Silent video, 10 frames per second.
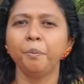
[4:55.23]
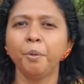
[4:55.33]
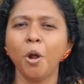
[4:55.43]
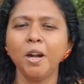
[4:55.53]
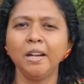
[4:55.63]

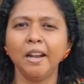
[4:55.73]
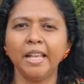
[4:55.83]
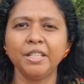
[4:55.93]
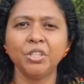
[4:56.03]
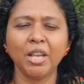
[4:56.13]
ப்ராட்
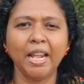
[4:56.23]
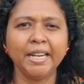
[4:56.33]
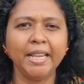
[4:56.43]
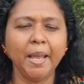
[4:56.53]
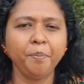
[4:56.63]
லஞ்ச்
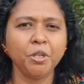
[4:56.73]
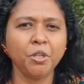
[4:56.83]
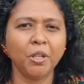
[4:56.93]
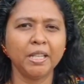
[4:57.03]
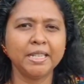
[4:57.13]
அண்ட் கெப்ட்
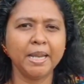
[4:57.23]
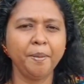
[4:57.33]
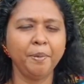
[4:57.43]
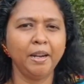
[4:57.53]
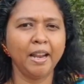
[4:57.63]
இட் ஆன் த
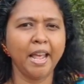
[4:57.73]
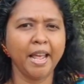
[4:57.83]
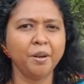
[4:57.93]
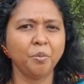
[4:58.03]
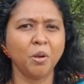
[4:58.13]
டேபிள்
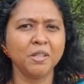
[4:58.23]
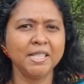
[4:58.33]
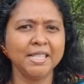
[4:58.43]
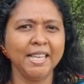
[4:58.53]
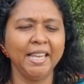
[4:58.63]
அண்ட் வாஸ்
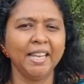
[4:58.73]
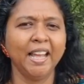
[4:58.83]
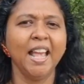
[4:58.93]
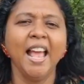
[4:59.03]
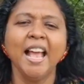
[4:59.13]
சீங்
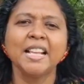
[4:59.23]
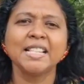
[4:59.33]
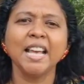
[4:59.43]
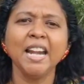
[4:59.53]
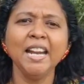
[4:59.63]

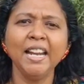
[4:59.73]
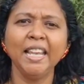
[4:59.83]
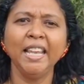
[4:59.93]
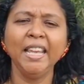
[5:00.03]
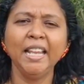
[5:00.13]

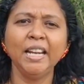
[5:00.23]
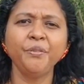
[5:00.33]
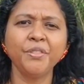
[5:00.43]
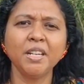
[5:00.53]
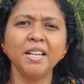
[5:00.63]
சடன்லி ஹி
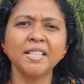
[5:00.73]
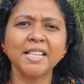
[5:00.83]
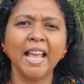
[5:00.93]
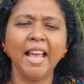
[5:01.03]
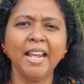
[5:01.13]
லிஃப்டட் இஸ்
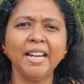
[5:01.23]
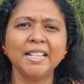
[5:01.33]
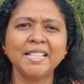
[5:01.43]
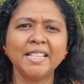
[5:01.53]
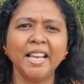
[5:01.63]
ஹேண்ட்
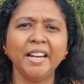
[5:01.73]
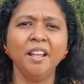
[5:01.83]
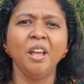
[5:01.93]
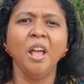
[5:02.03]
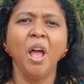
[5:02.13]
அண்ட் செட்
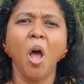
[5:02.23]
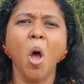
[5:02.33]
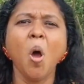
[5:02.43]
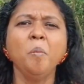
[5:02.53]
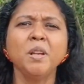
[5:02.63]

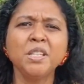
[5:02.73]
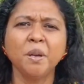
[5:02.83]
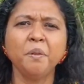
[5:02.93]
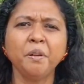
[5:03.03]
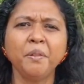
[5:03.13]
ஹவு மச்
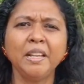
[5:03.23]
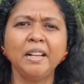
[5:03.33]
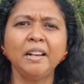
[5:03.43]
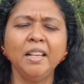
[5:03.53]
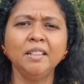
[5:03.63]
எவர் வி
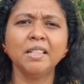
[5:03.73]
க்ளீன்